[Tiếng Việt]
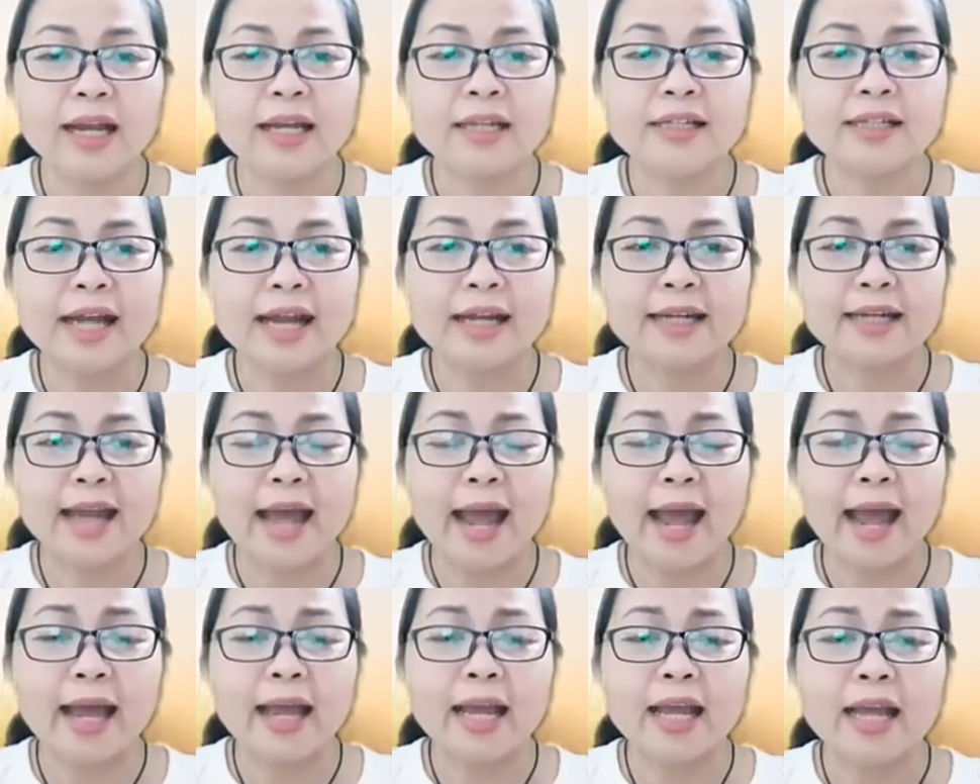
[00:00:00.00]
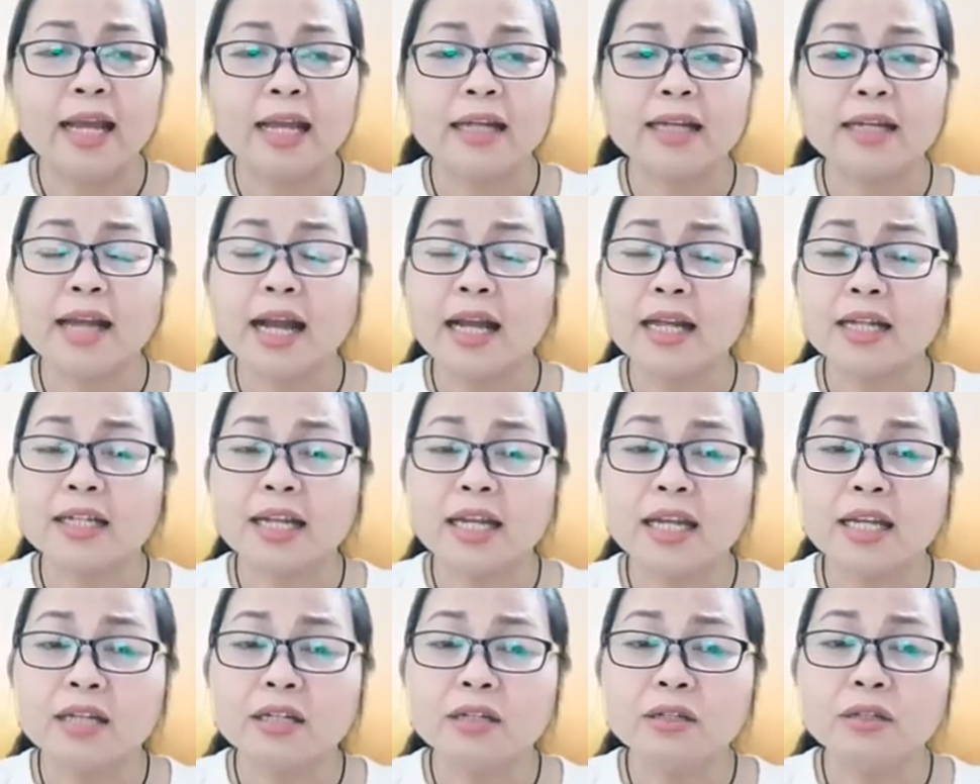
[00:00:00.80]
Nan Đà đã
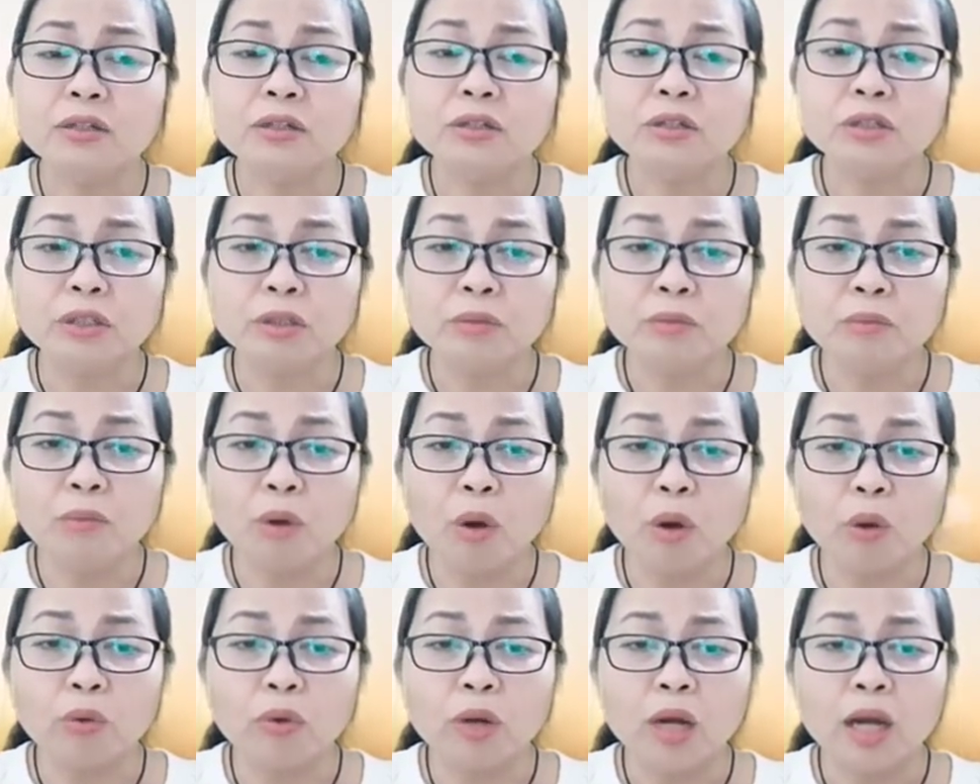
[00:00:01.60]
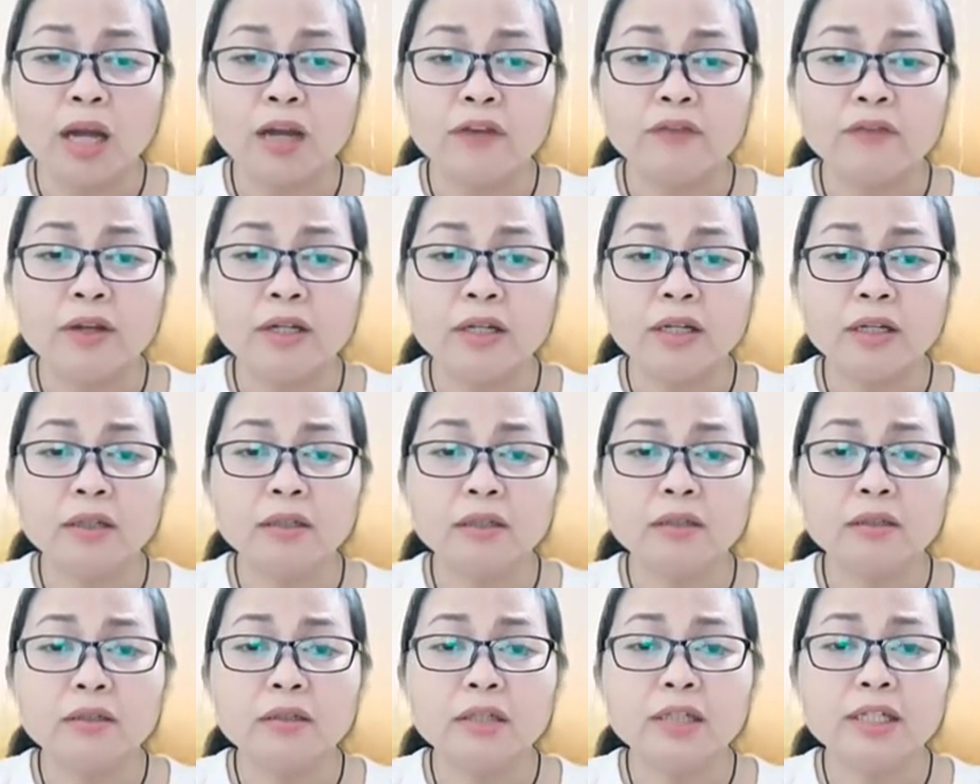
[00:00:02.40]
say sưa ngưỡng mộ về đức
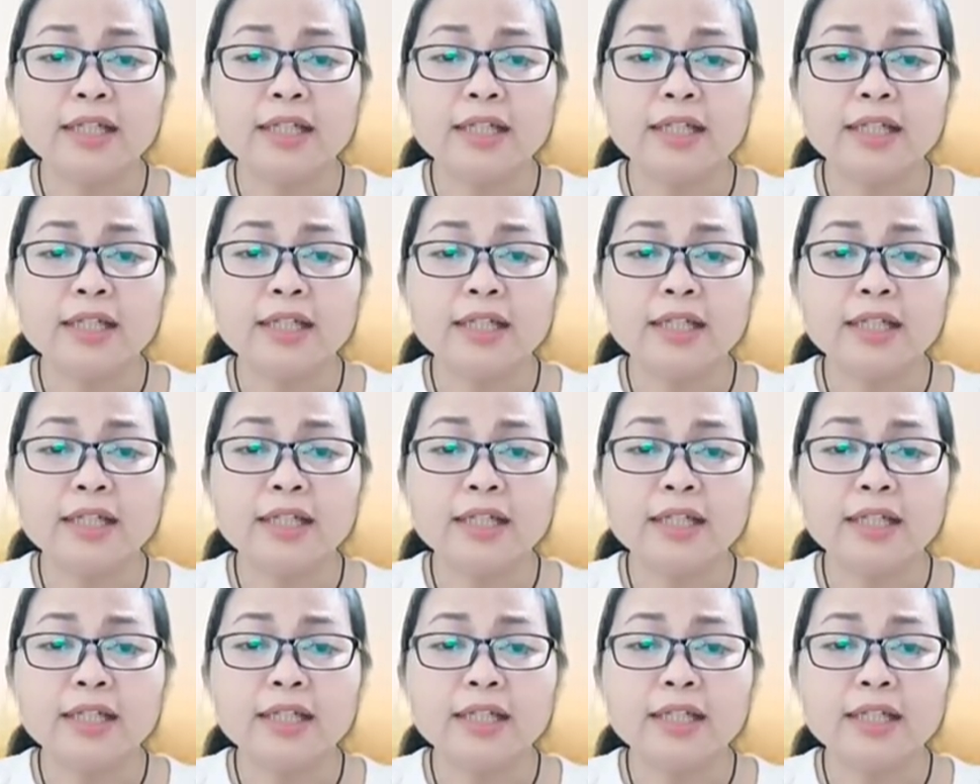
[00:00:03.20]
tướng